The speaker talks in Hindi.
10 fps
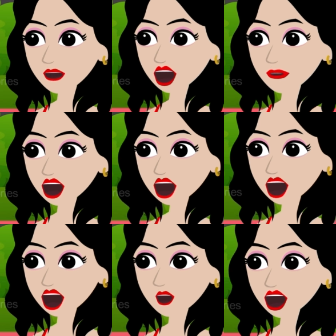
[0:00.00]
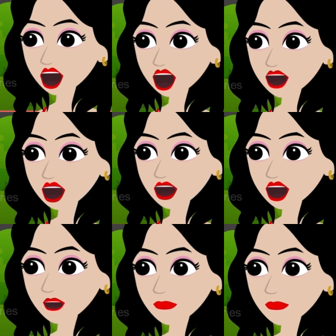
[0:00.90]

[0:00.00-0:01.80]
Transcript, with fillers: में तो कोई भी नज़र नहीं आ रहा